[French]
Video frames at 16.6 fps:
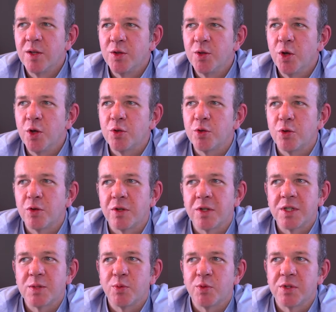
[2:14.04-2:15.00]
Notre
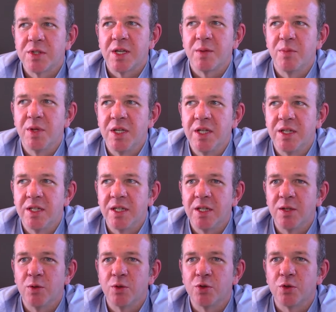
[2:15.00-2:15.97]

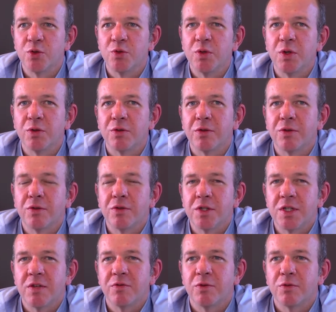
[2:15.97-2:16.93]
responsabilité aujourd'hui en tant
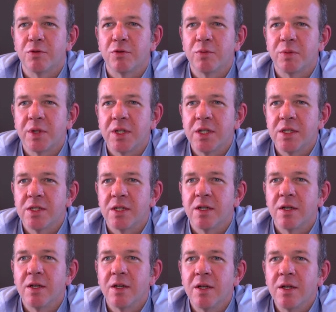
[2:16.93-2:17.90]
que chef
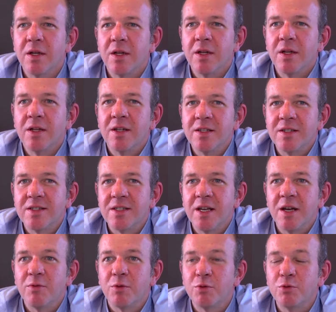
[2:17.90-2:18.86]
d'entreprise,
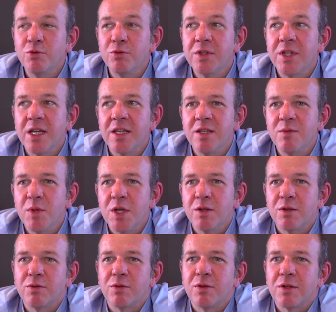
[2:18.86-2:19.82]
c'est avant tout d'animer
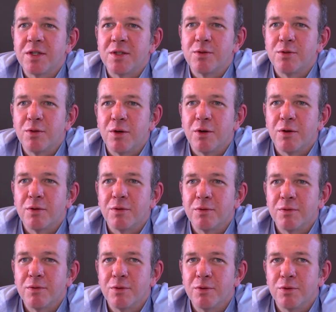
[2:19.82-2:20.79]
notre restaurant,
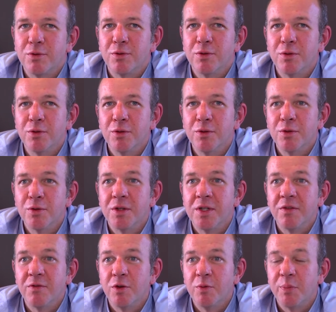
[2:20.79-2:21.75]
de
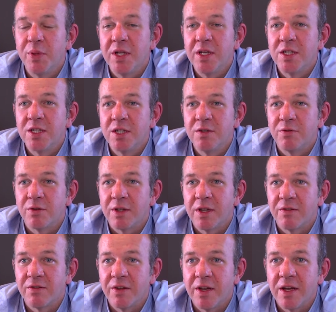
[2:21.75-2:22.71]
développer le chiffre
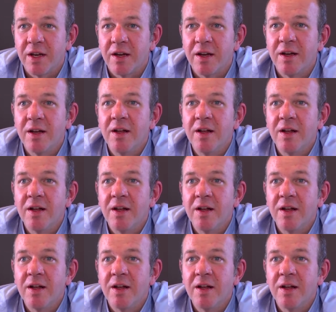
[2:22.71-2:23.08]
d'affaires